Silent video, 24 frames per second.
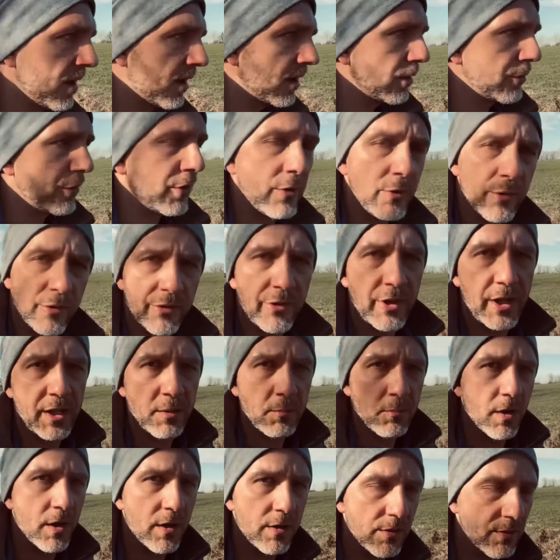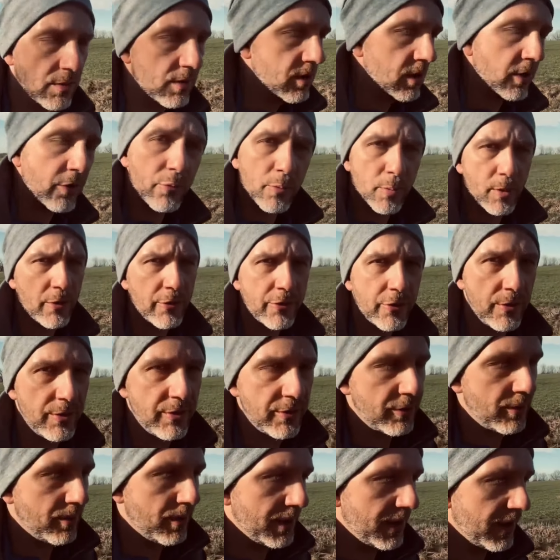Kannst auch nichts gegen machen. Also brauchst du auch
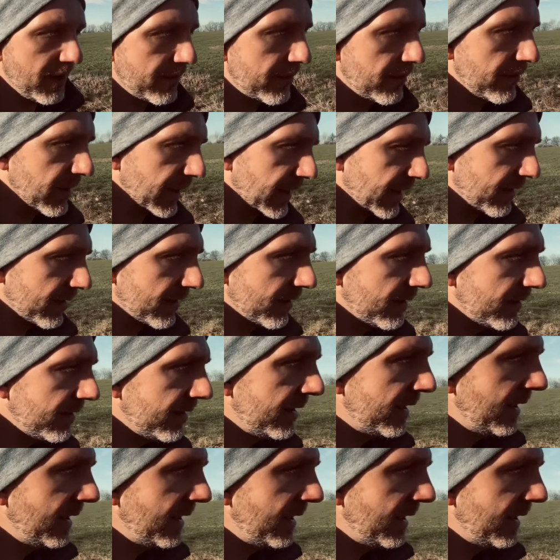nicht drüber nachzudenken.